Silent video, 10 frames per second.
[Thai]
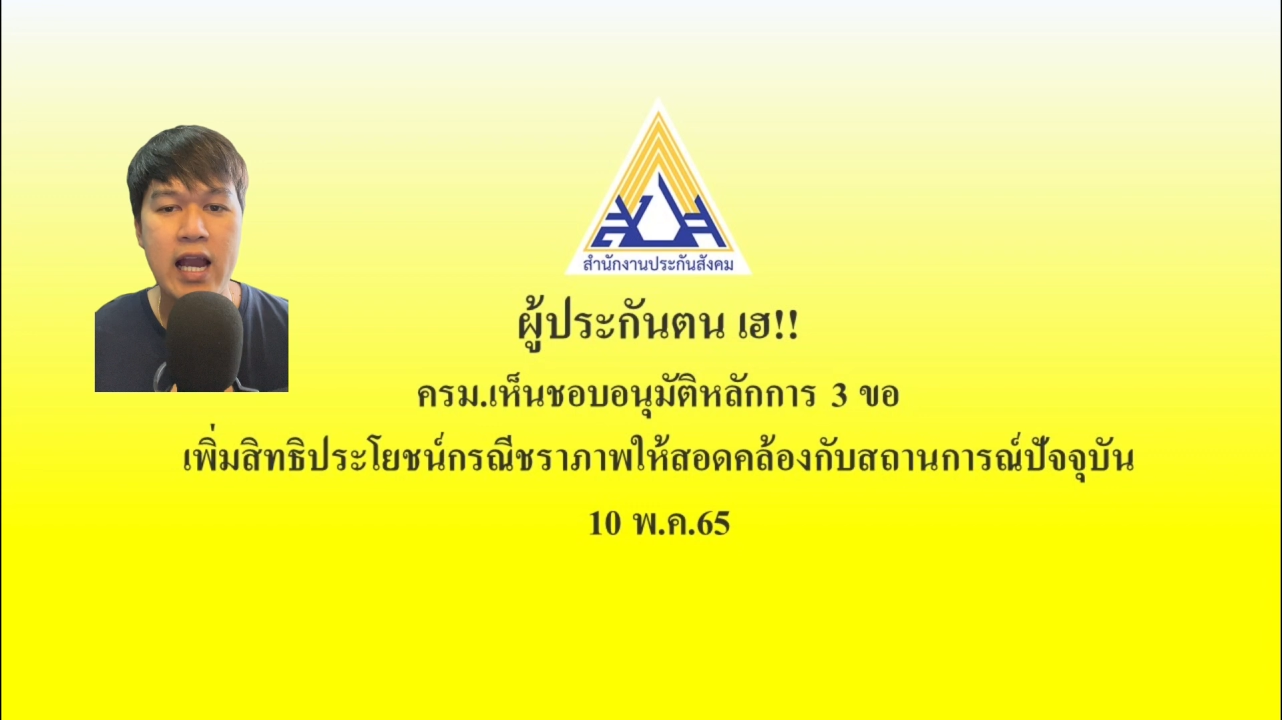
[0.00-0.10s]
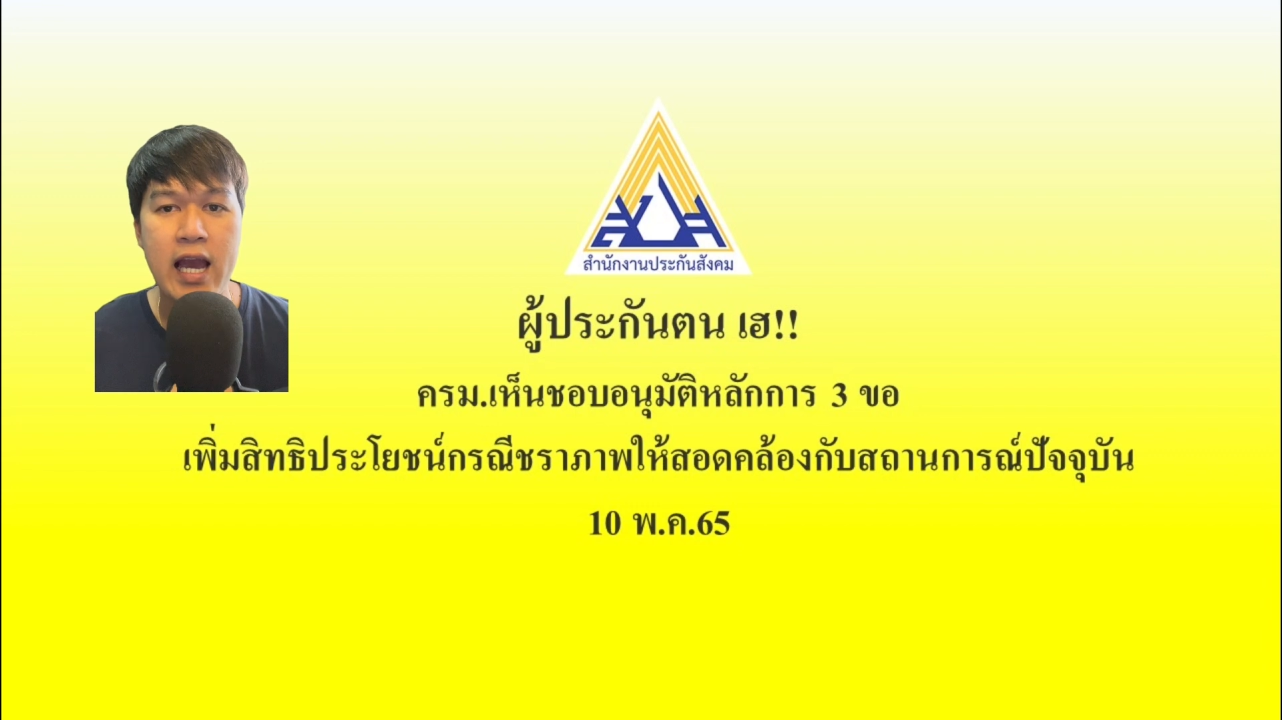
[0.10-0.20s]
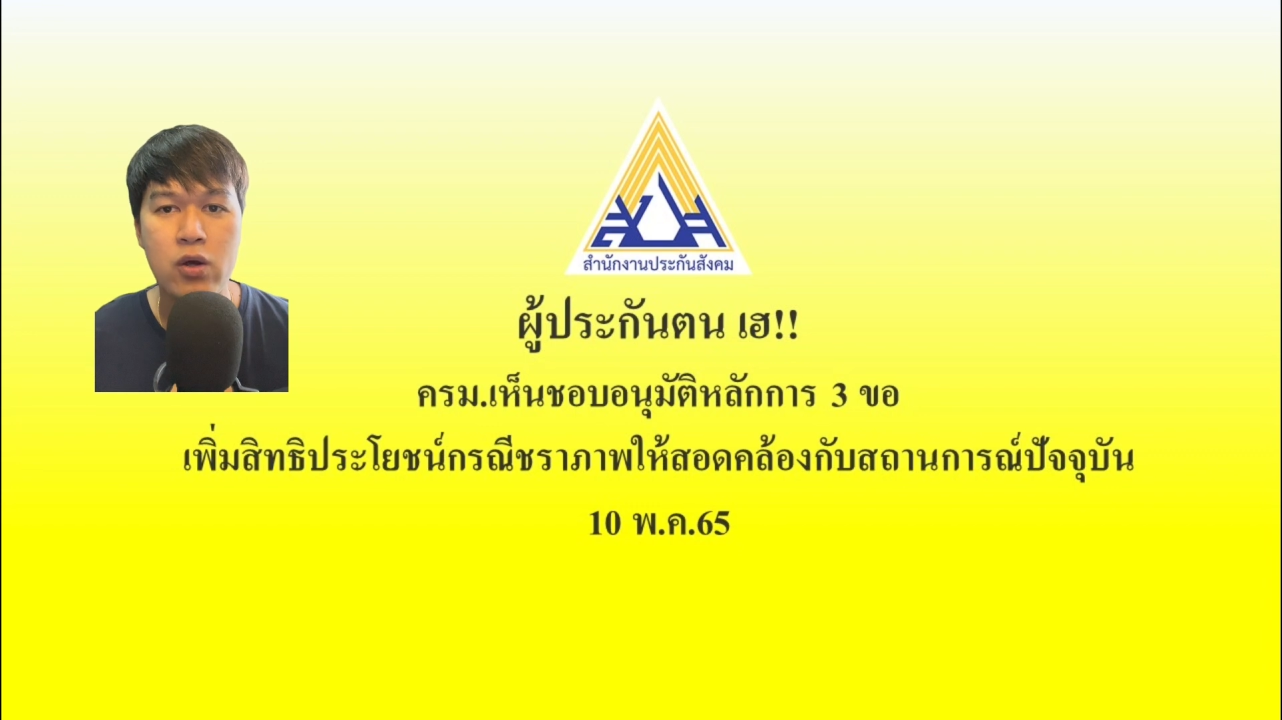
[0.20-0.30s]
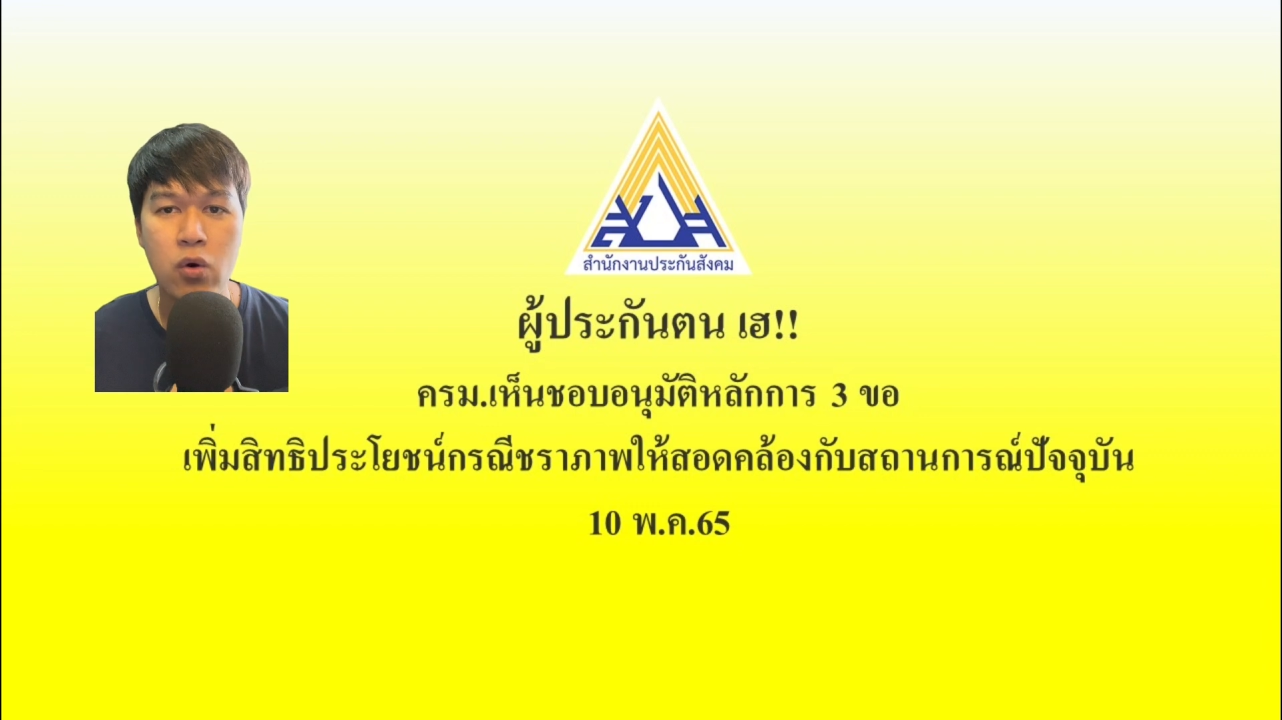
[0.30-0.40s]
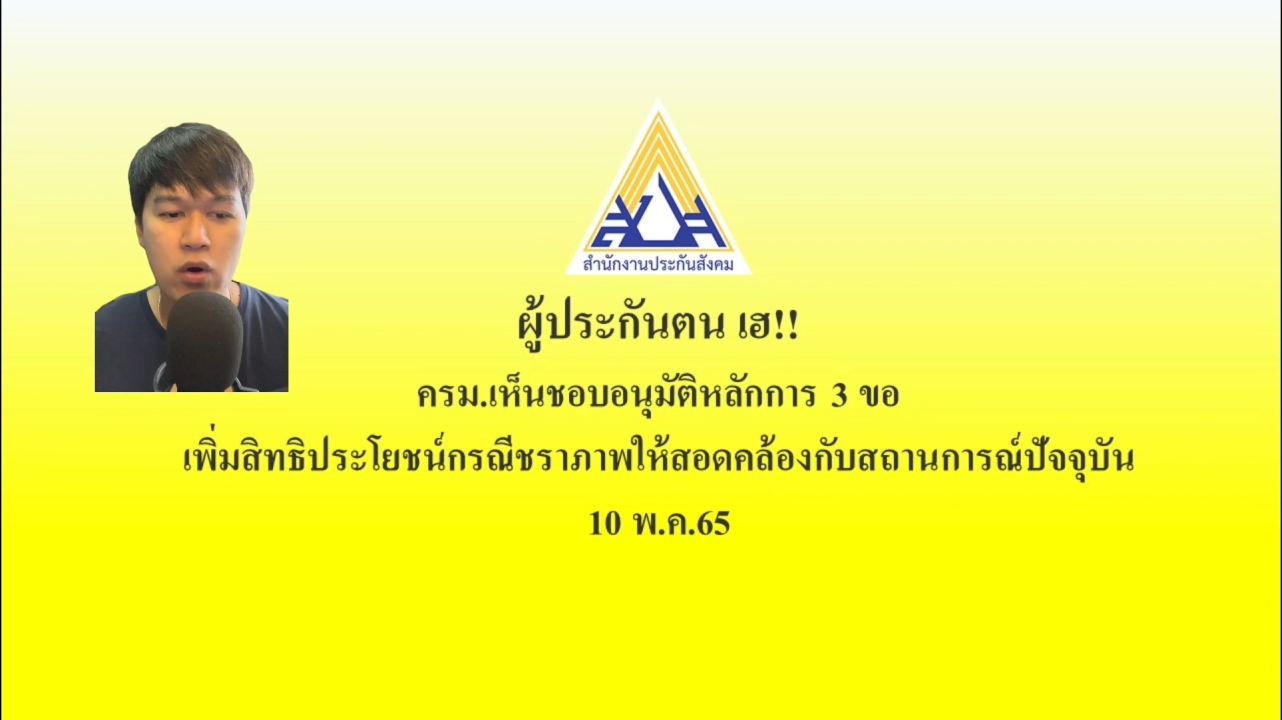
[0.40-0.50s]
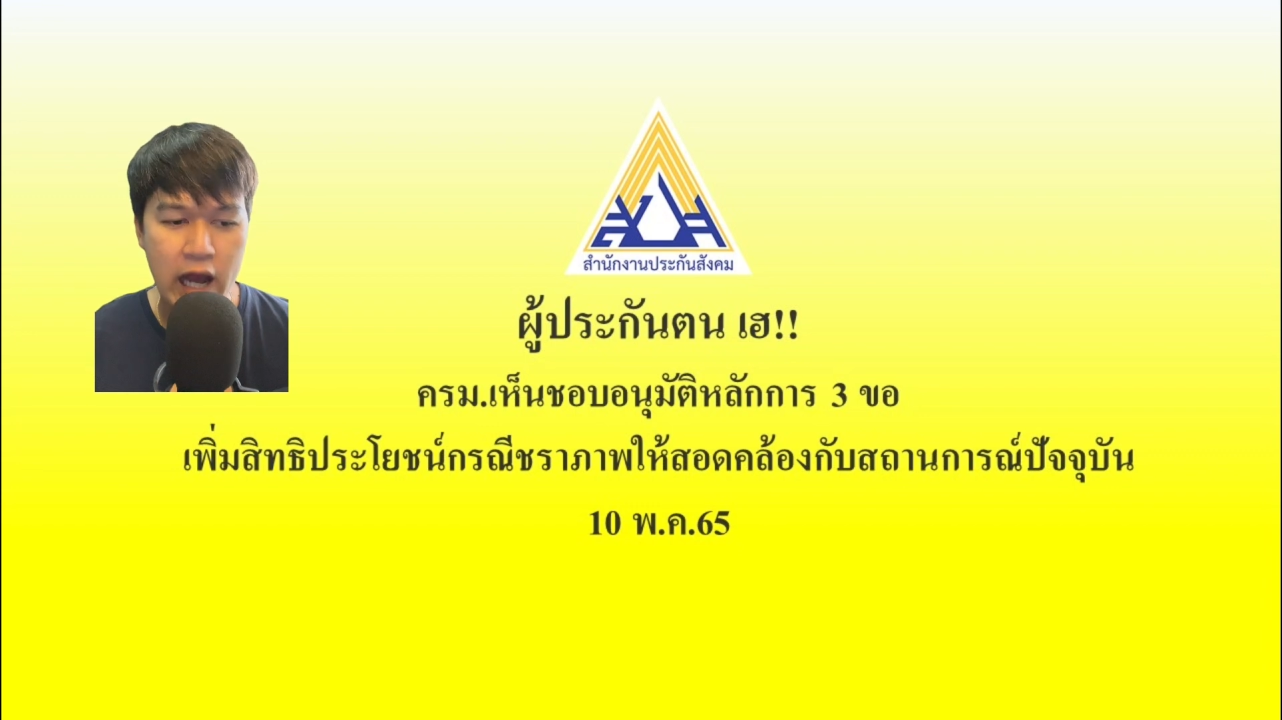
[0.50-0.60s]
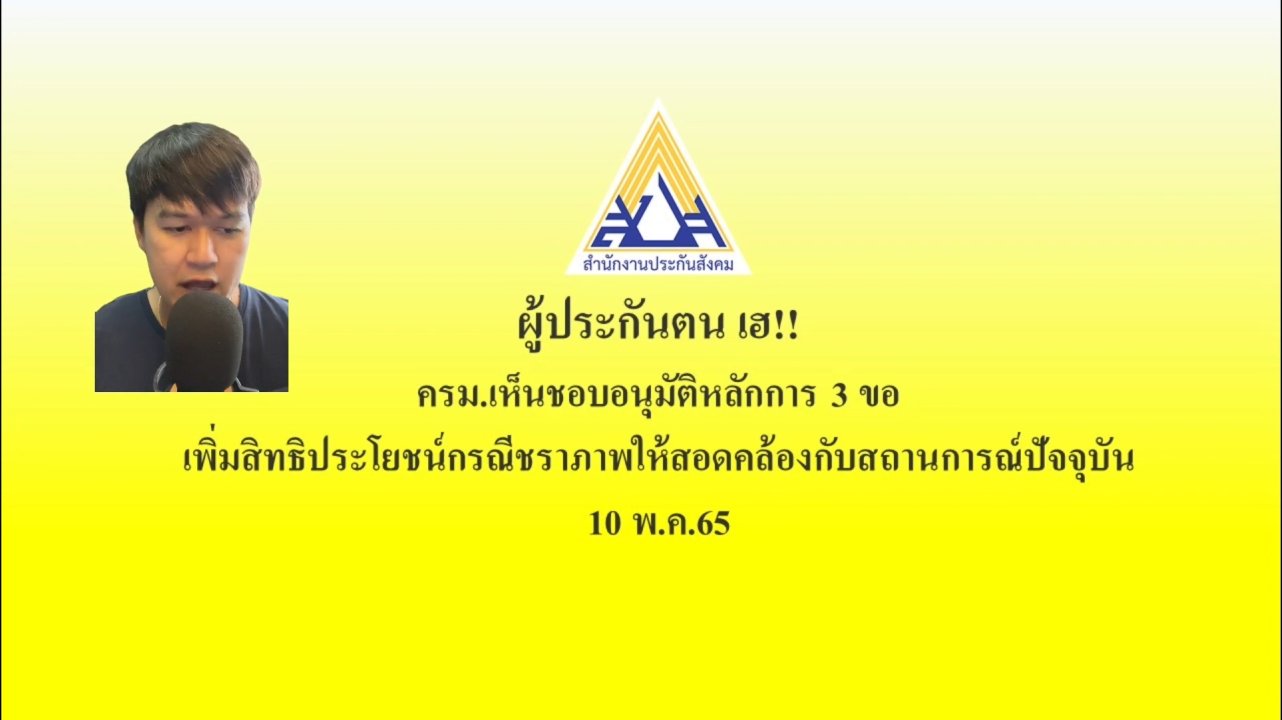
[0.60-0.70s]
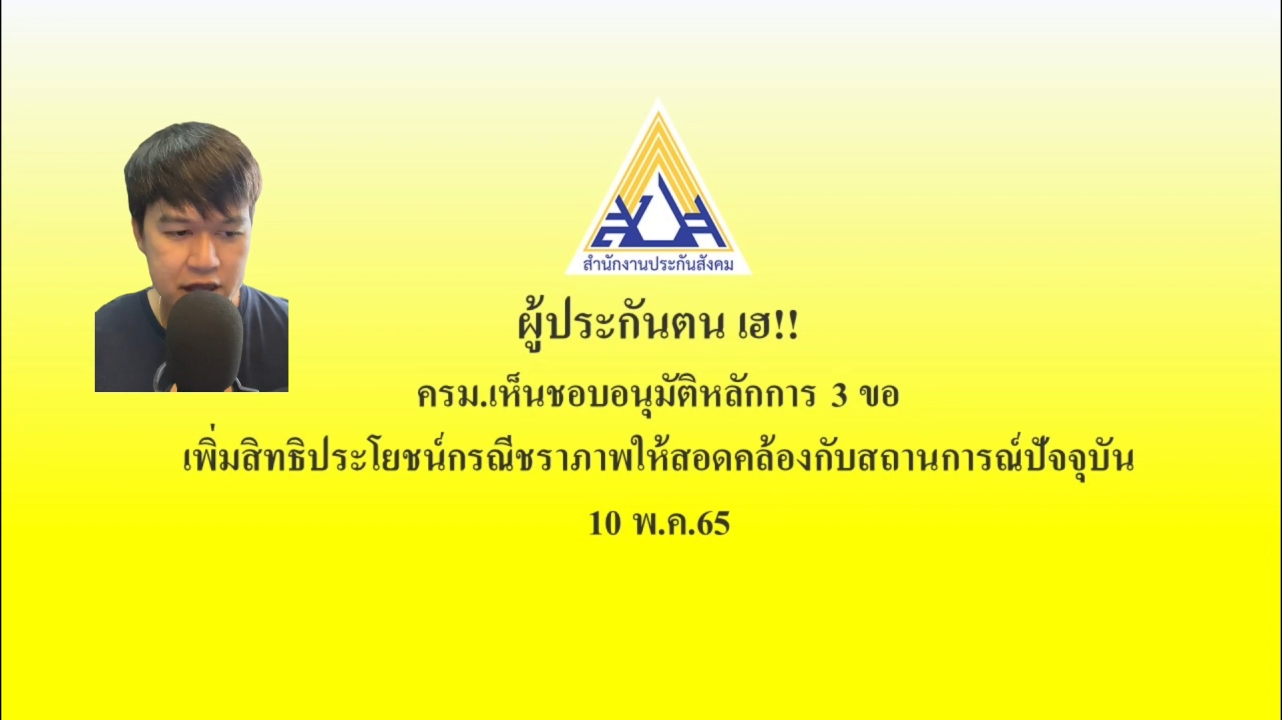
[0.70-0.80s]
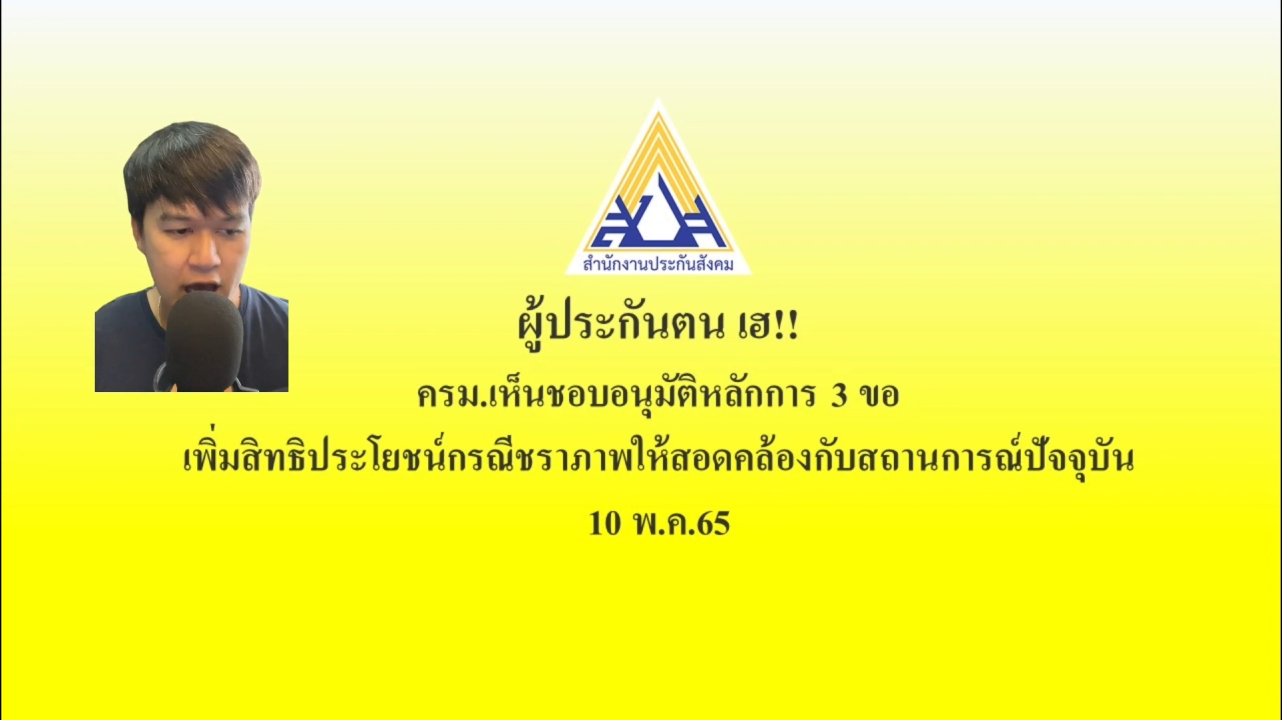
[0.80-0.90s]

การโครงการ